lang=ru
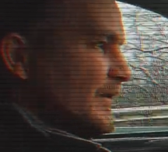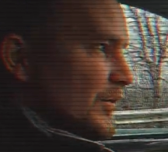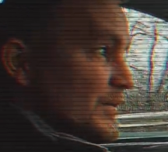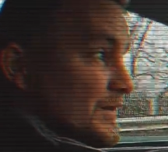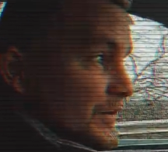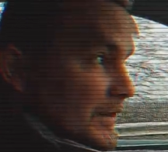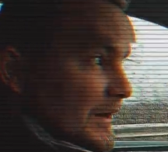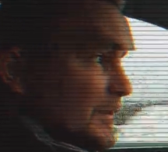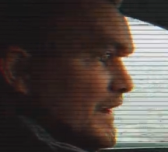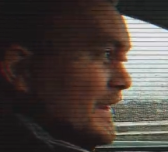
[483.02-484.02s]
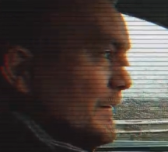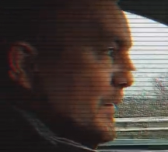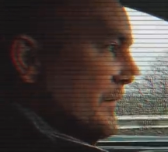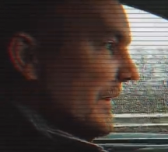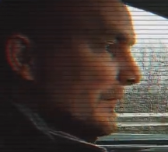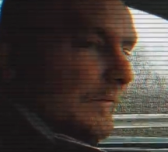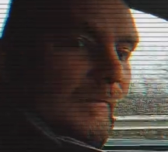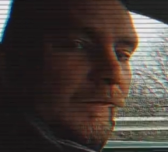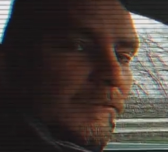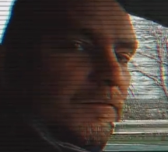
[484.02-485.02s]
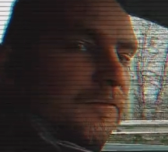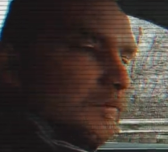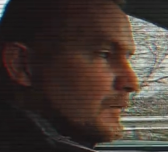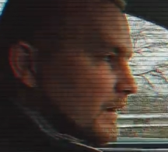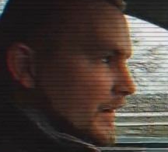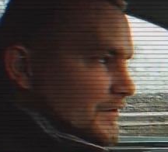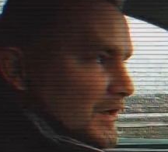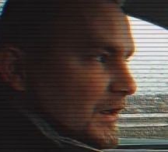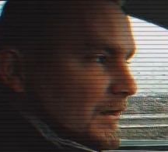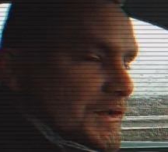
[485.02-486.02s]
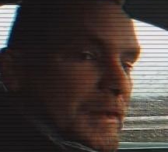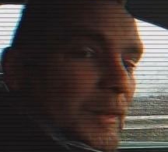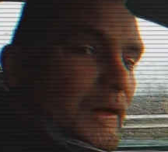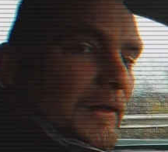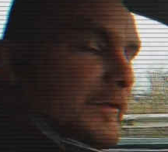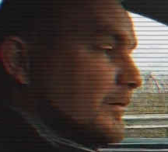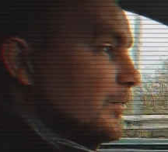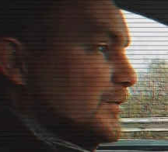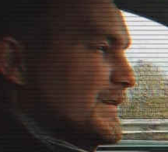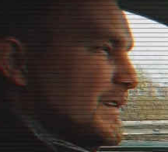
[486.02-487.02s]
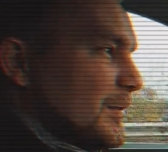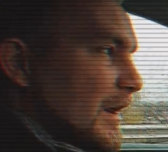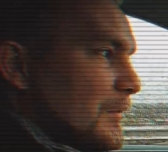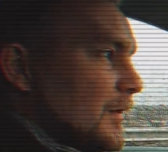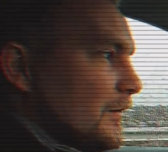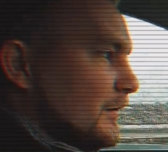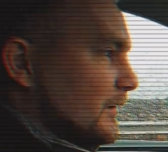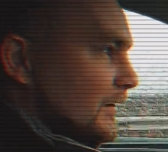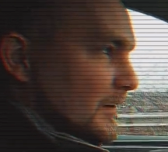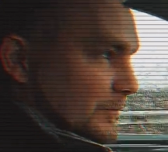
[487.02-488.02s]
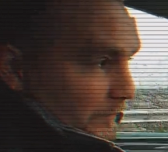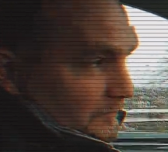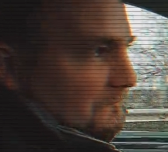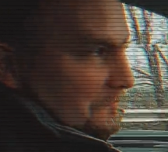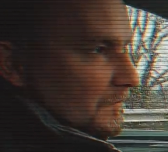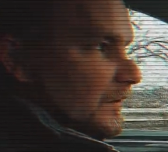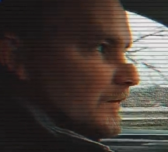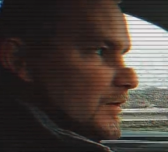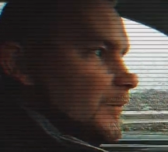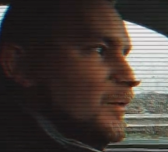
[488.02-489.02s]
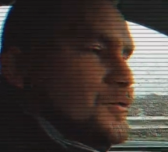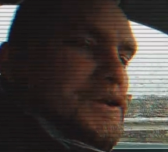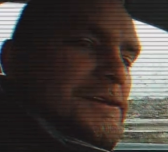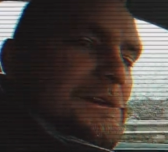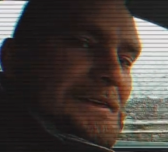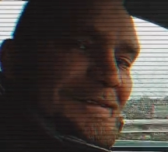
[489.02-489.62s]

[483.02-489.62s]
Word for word: Вроде сегодня там никаких проблем. Я вчера нашаманил в буддийском храме. Все получилось.